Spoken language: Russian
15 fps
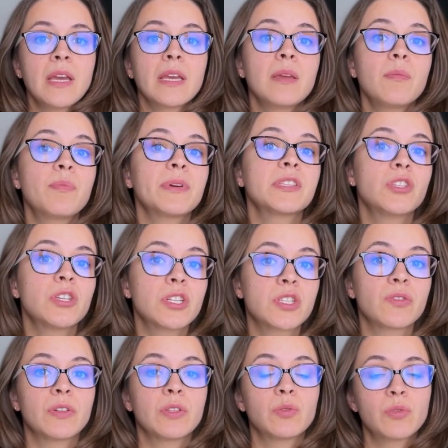и
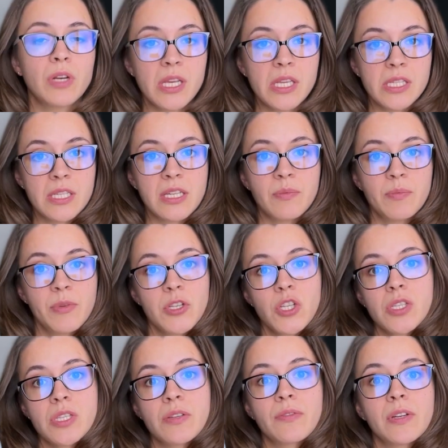поддерживает украинских
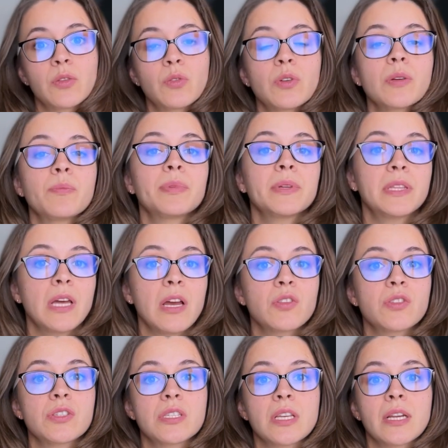беженцев, которые
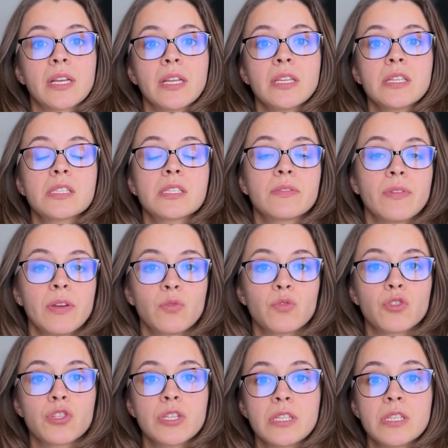пытаются сохранить
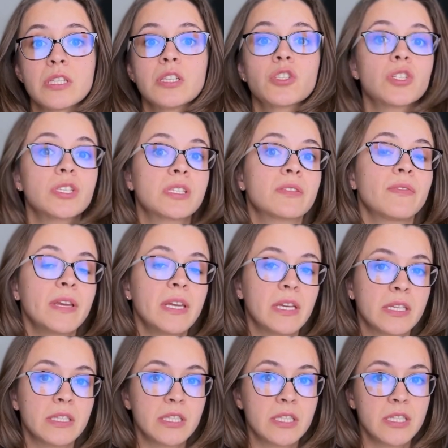свою жизнь и жизнь
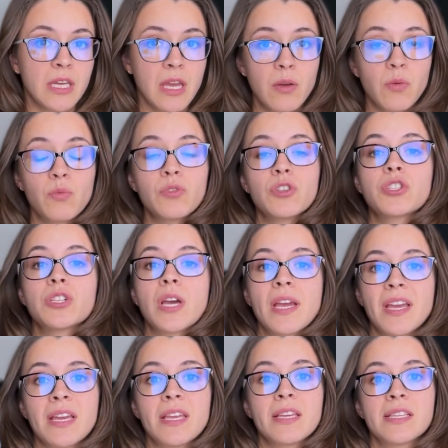своих детей,
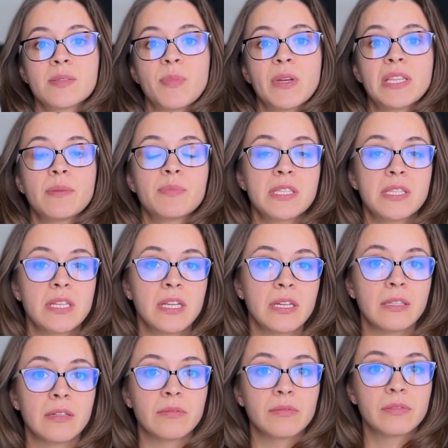уезжая из-под
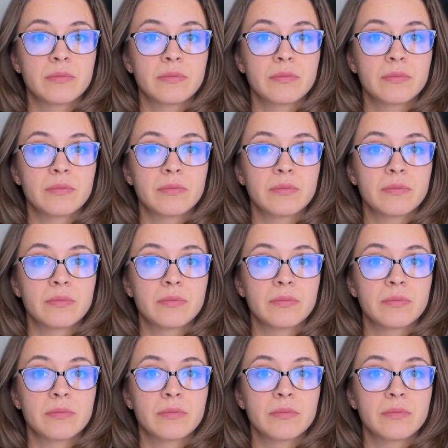обстрелов.